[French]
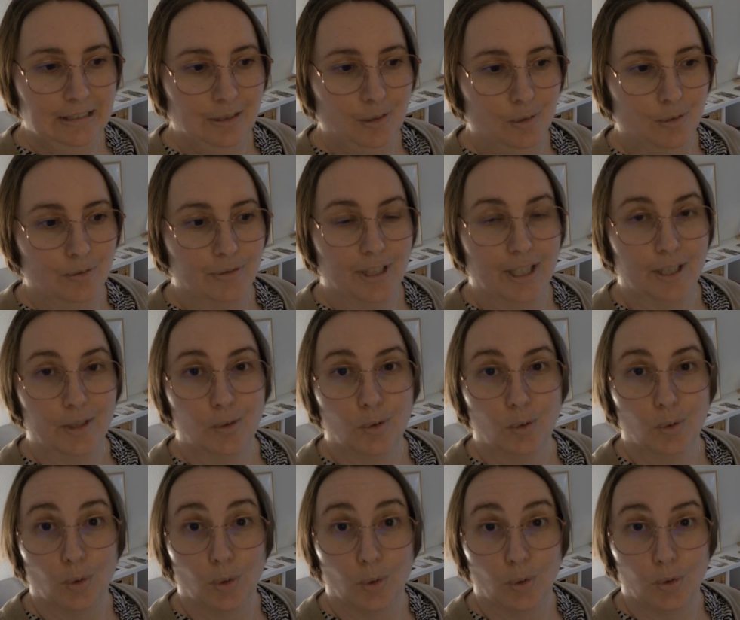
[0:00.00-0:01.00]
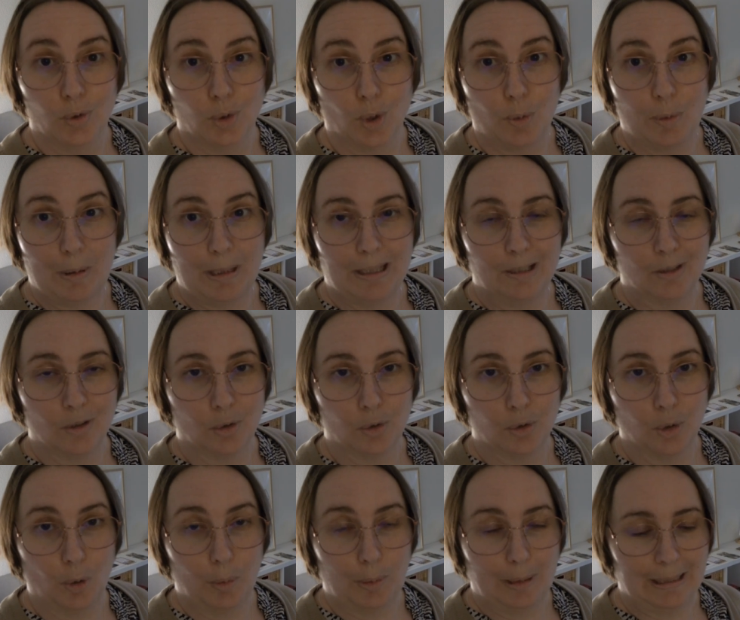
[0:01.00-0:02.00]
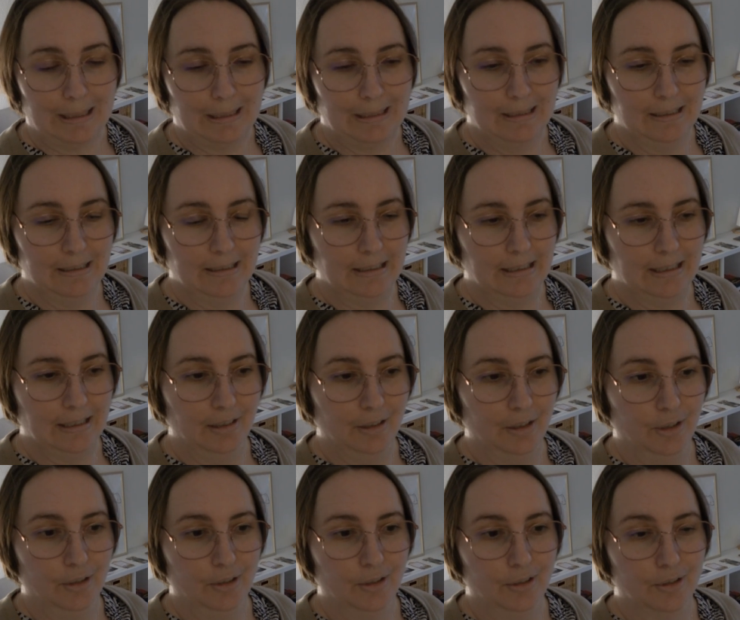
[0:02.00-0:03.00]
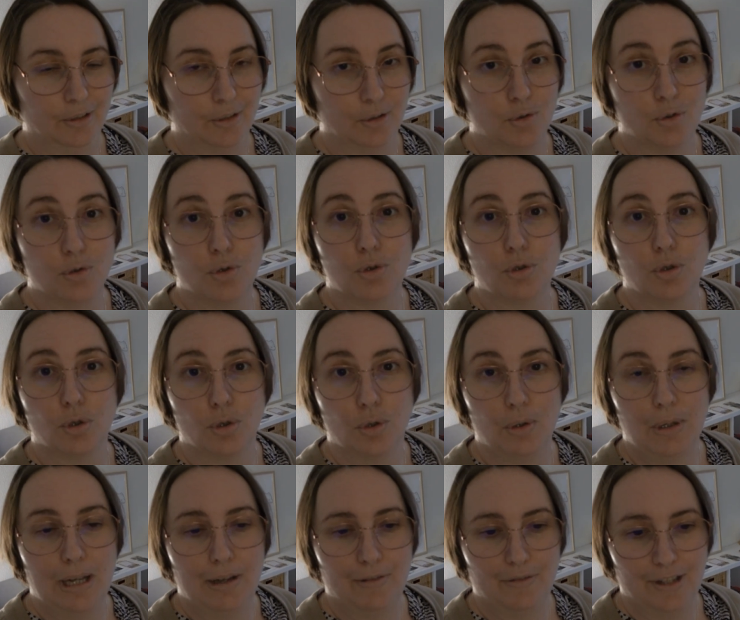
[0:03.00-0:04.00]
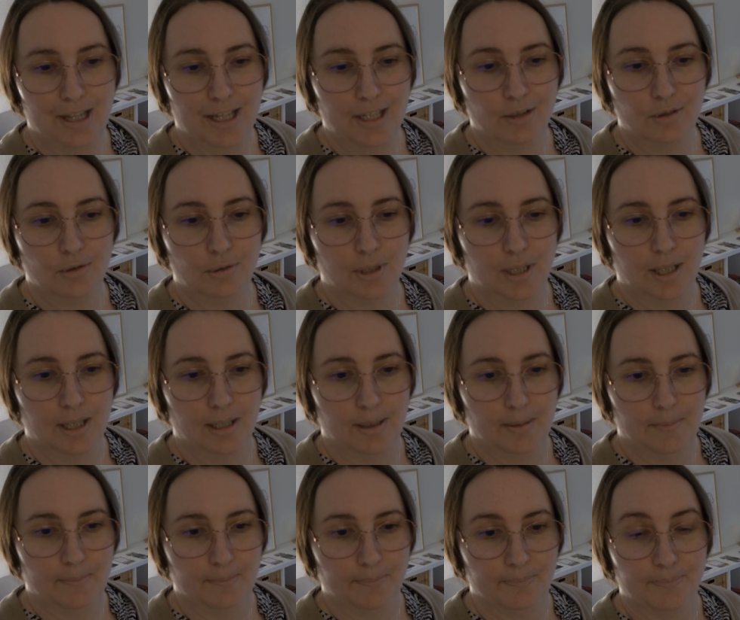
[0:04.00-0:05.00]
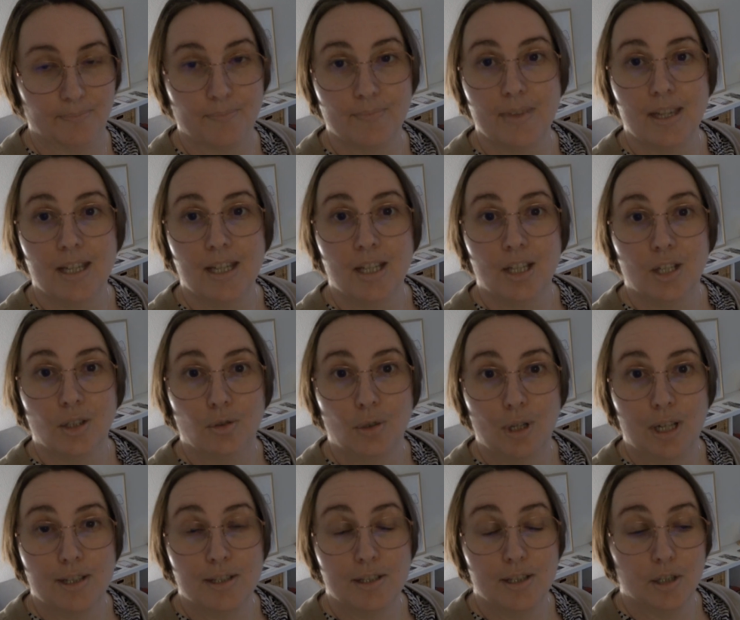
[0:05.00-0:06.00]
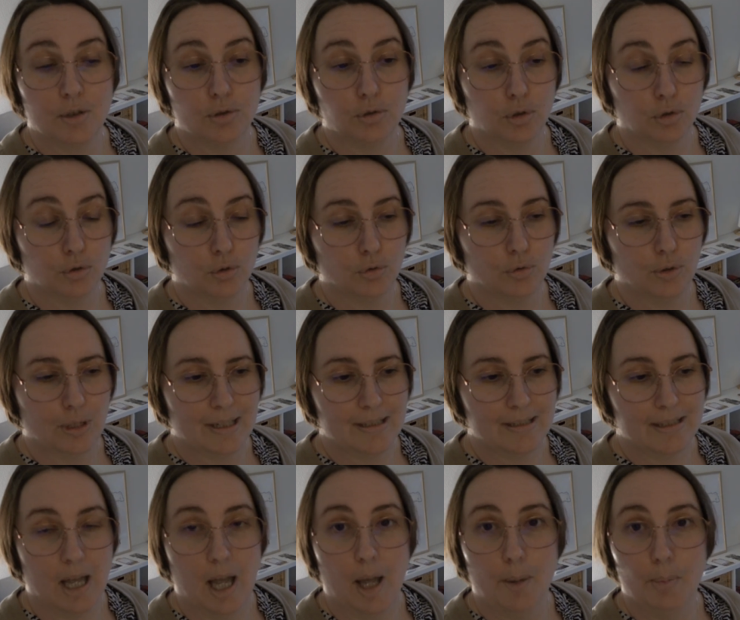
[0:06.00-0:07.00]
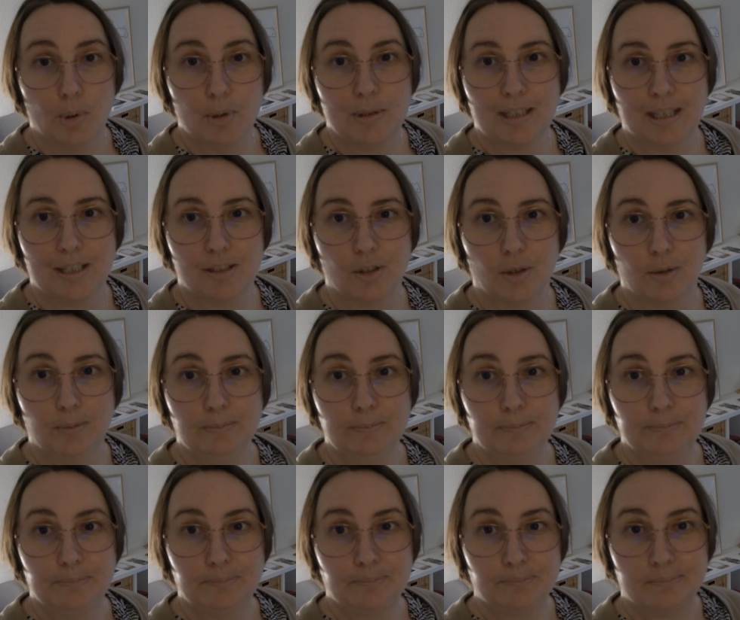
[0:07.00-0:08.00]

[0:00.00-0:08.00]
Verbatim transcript: On va de surprise en surprise et euh, jusque la veille de la, de la signature. Donc voilà, c'était un peu stressant.